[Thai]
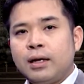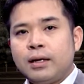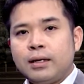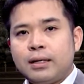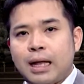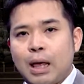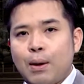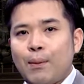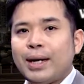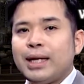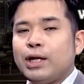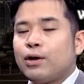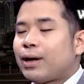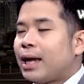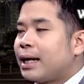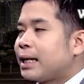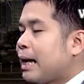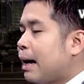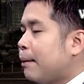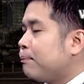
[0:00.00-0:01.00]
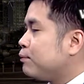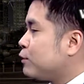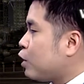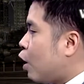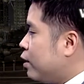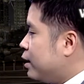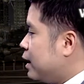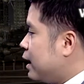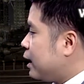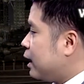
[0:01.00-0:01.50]
ในวันเดียวกันครับ
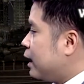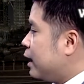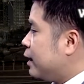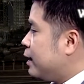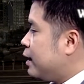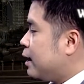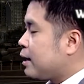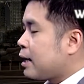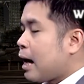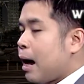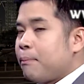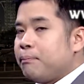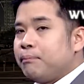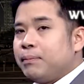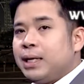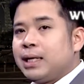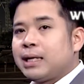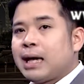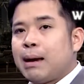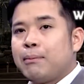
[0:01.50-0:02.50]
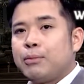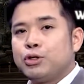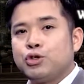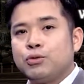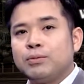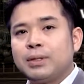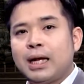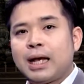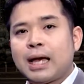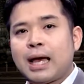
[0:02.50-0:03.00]
ต่อเนื่องเลยนะครับมีการประ
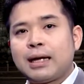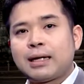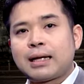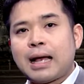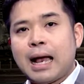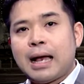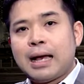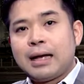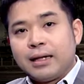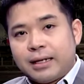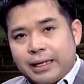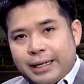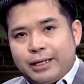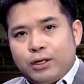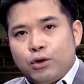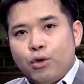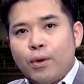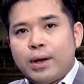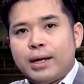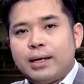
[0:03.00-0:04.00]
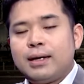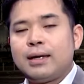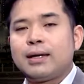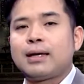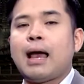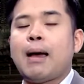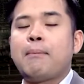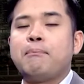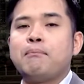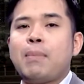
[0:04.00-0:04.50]
ชุมธนาคารกลางอังกฤษด้วยนะ
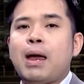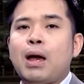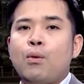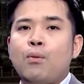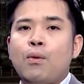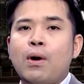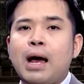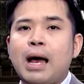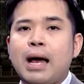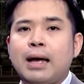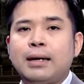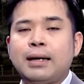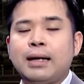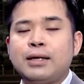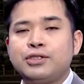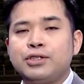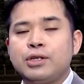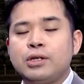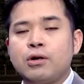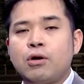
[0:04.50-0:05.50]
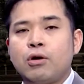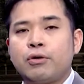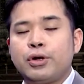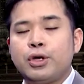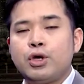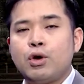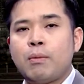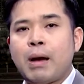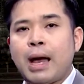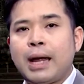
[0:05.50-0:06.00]
ครับแม้ว่าในเชิงของน
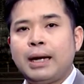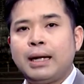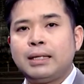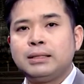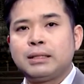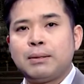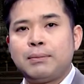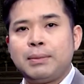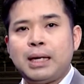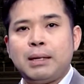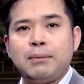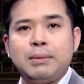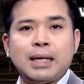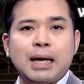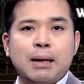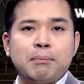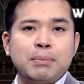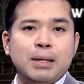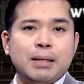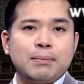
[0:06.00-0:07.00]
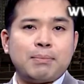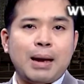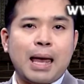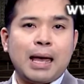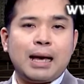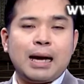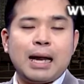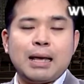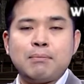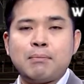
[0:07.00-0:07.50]
โยบายนั้นจะไม่ได้มีการเปลี่ยนแปล
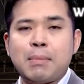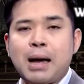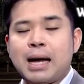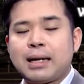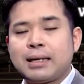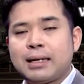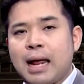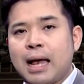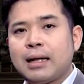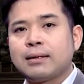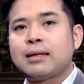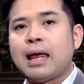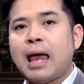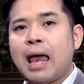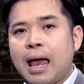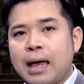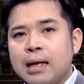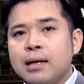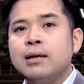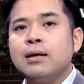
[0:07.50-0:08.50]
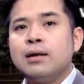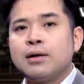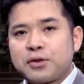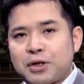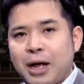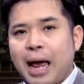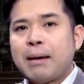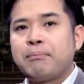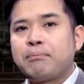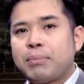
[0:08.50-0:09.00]
งอะไรมากนักแต่
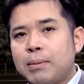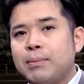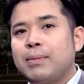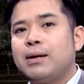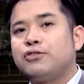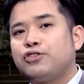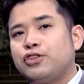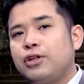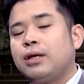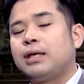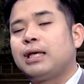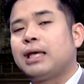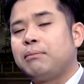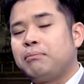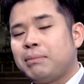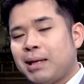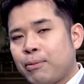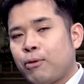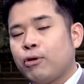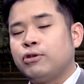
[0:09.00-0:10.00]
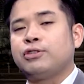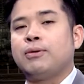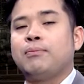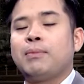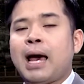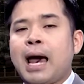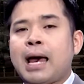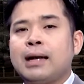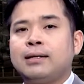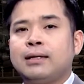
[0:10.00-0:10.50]
การประเมินเศรษฐกิจมีผล
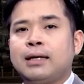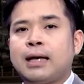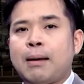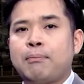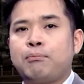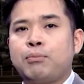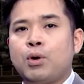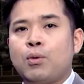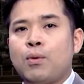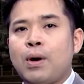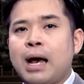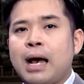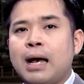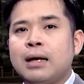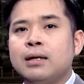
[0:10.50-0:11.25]
สำคัญครับ เพราะว่า